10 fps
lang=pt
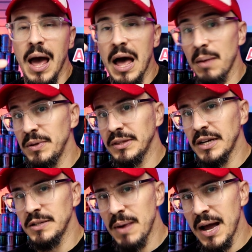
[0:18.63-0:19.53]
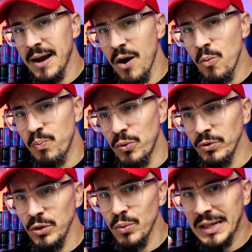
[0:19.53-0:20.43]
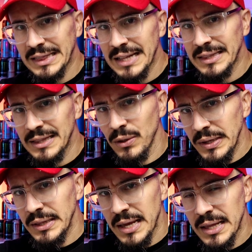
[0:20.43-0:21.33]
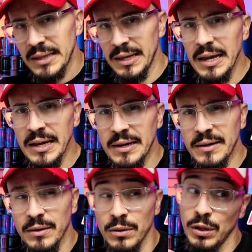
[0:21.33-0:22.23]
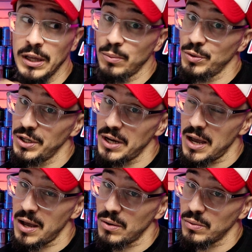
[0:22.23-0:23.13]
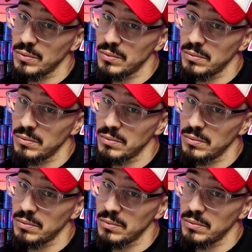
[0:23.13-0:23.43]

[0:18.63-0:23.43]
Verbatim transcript: a arbitragem marcar um ponto e o atleta não entender, cara. Liga Mundial.